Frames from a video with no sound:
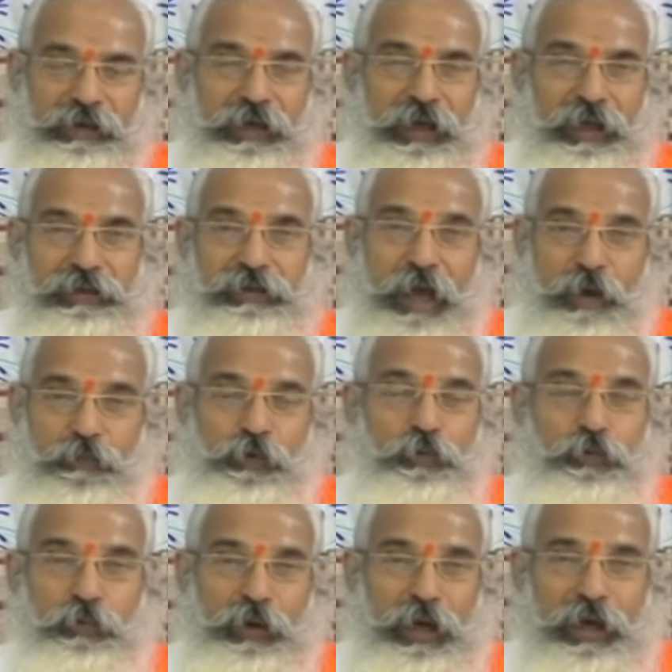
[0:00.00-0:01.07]
అట్లా తాము
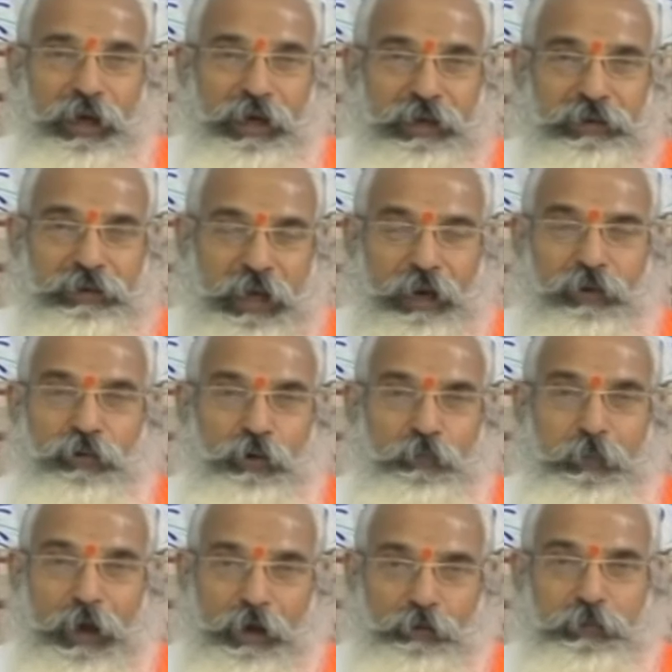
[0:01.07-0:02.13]
కూడా దానిలో
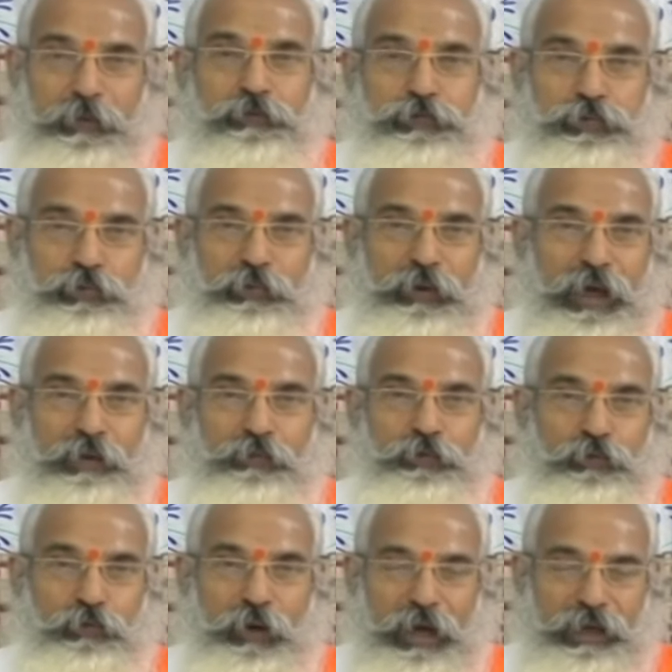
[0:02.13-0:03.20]
పాలు
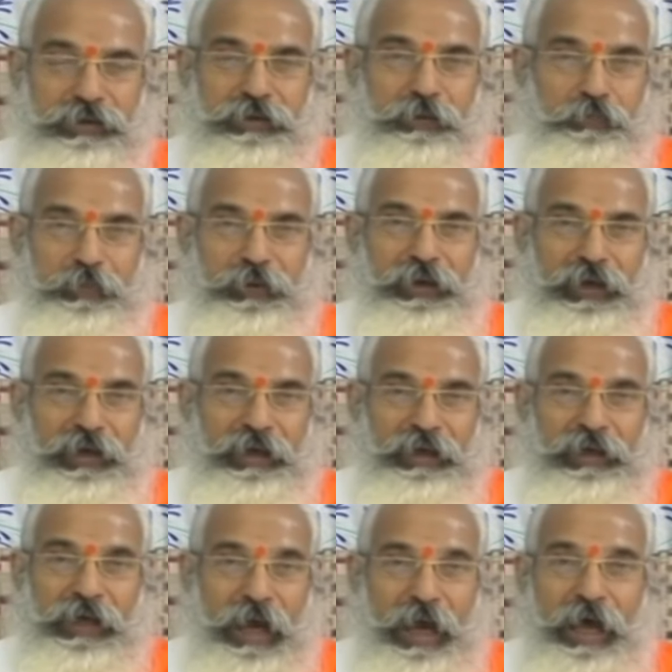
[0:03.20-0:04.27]
పంచుకున్నాము అని చెప్పి
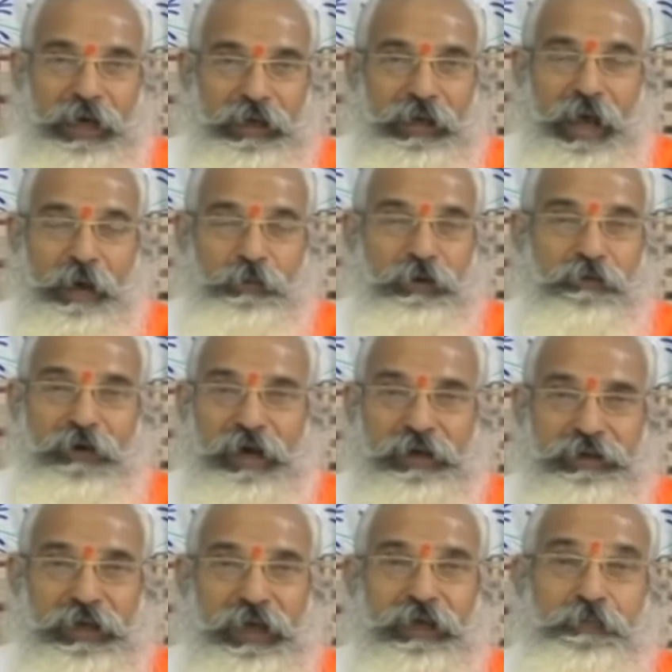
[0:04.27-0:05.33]
ఆ రాముని
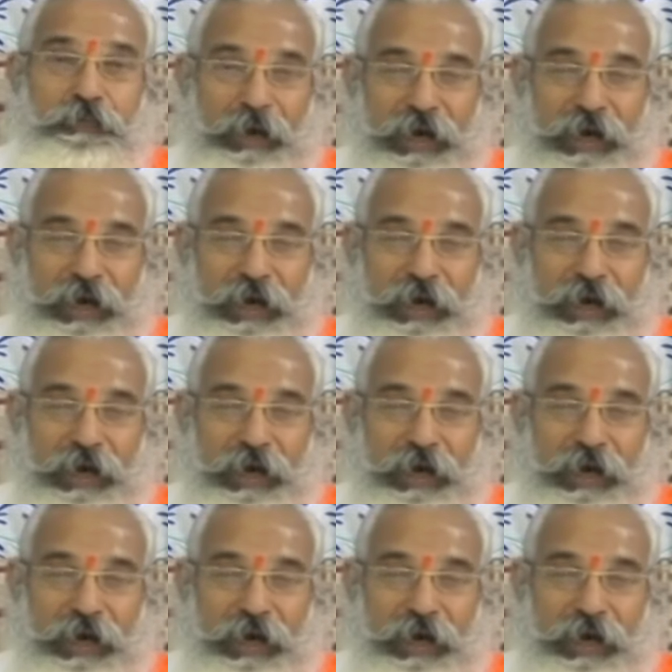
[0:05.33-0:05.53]
వాక్యాన్ని